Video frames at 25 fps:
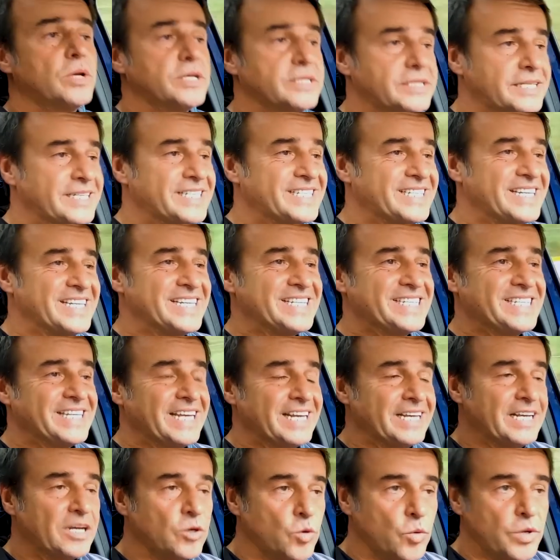assistenze
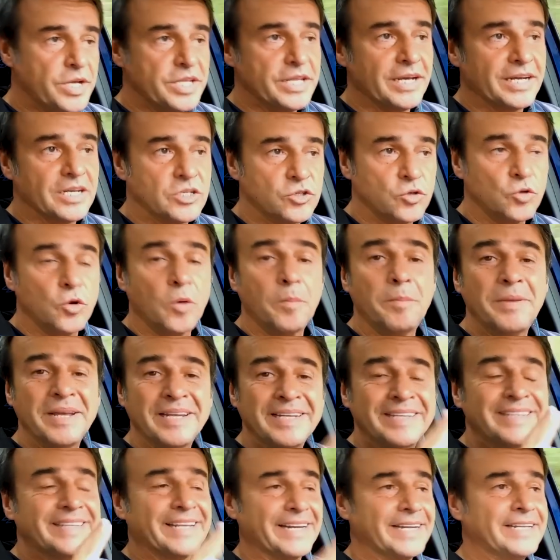alla guida che sono
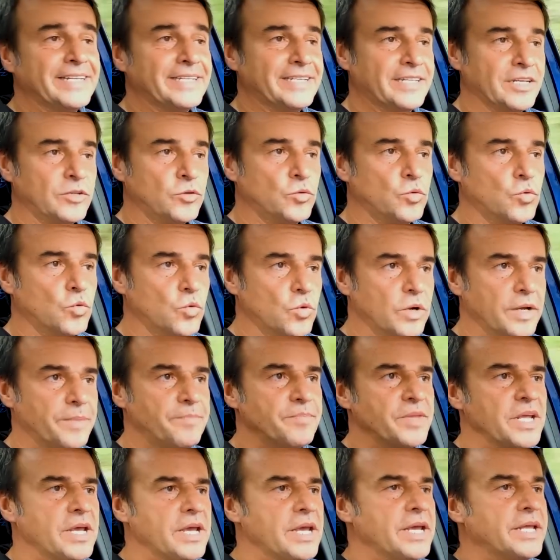ben 32,
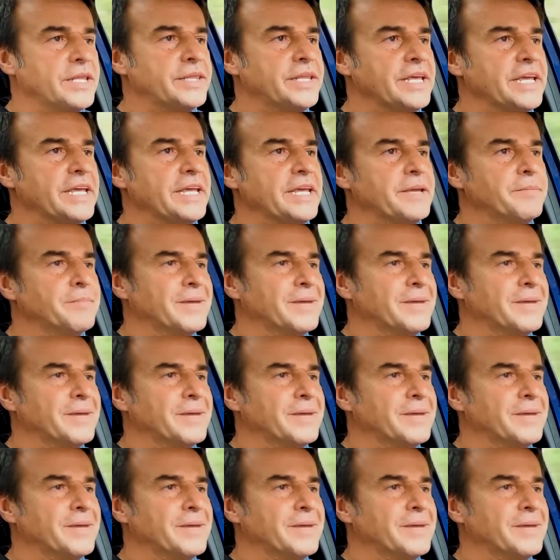dei